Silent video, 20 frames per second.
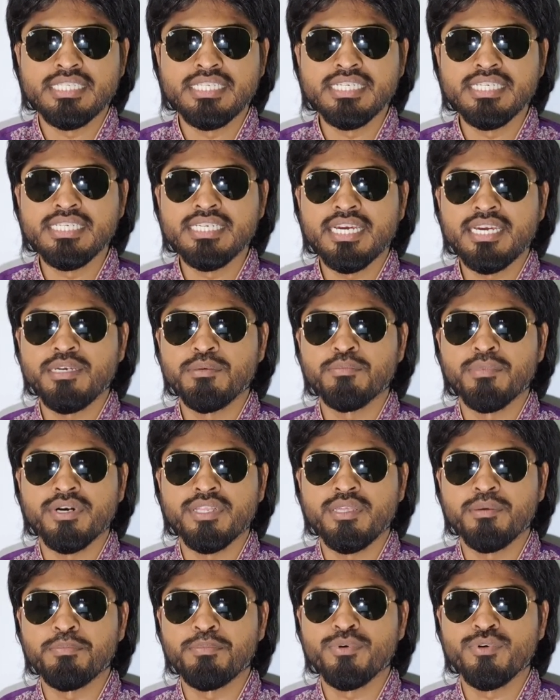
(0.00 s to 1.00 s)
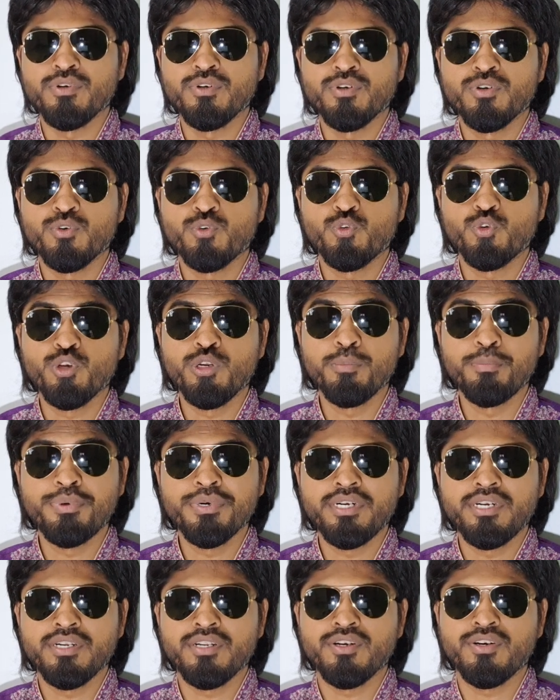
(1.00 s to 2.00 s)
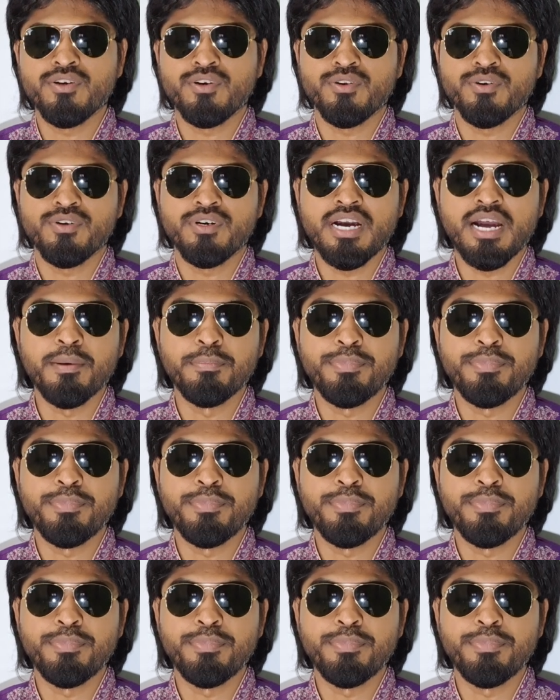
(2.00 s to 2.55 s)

ஜிஐ மதிப்பு குறிப்பிட்டிருக்கணும்